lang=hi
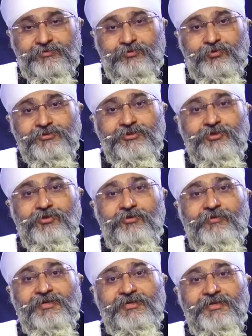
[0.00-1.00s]
कुछ दिनों
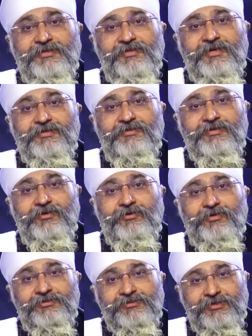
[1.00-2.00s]
बाद आती है इतनी
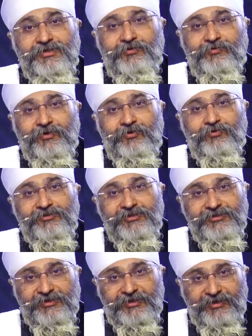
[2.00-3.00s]
हंसते हुए खुशी
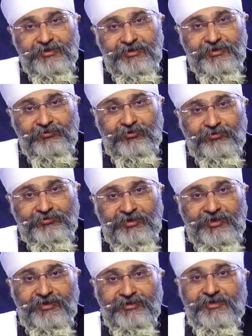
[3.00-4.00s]
से कि डॉक्टर
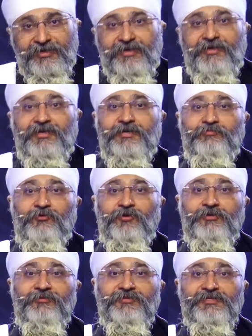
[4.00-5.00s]
कहते हैं कि
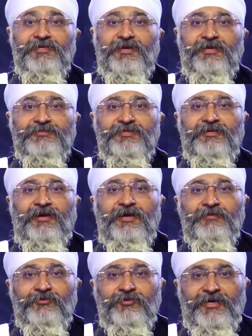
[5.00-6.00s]
रिपोर्ट में से कैंसर
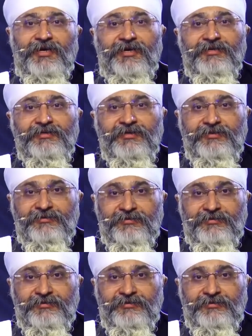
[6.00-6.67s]
गायब हो गया है ही नहीं